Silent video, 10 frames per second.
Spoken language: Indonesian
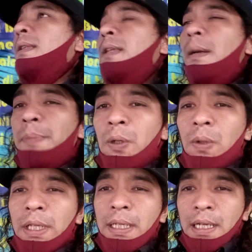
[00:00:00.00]
tidak
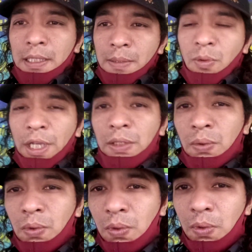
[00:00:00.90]
peduli dengan semua itu?
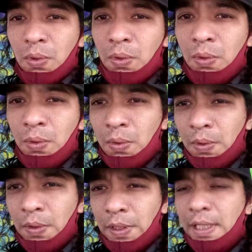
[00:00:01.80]

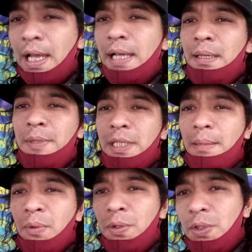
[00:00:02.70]
Kita hanya bisa
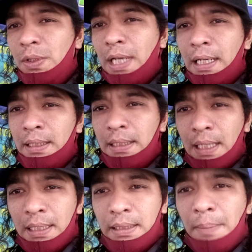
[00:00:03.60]
mewujudkan
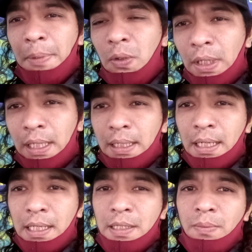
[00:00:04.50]
ketika kita peduli
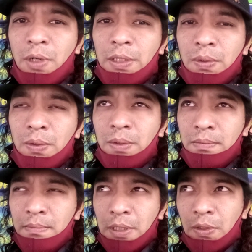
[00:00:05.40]
dengan semua itu.
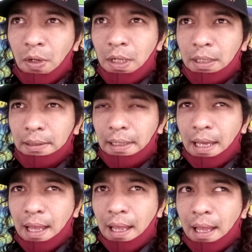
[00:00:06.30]
Betul
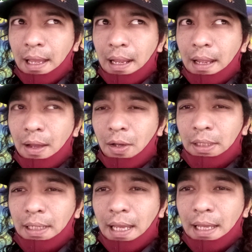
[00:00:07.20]
tidak? Oh
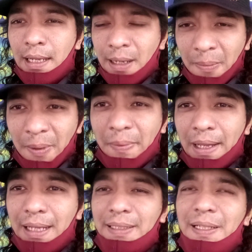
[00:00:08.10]
tidak ya nggak
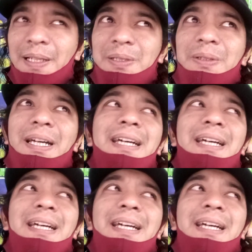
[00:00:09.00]
apa-apa, tidak juga.